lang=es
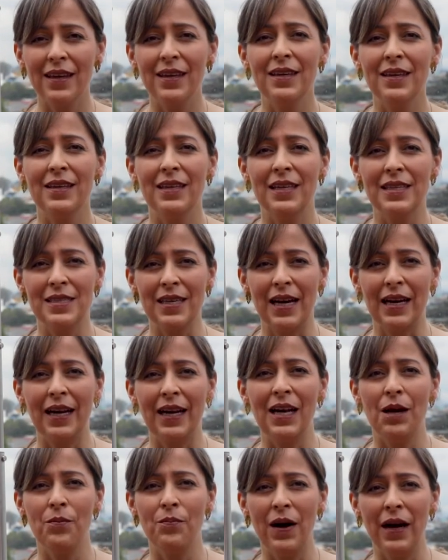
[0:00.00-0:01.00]
ingresar a
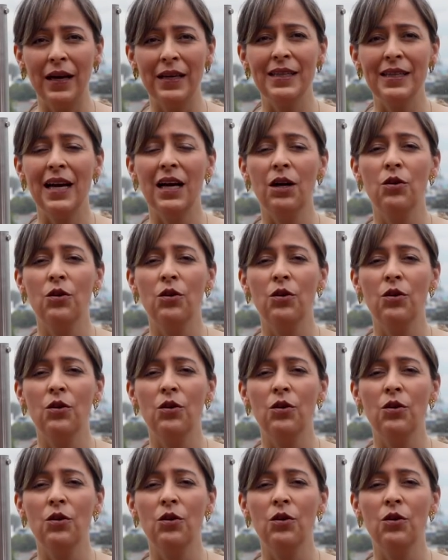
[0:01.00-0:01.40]
la página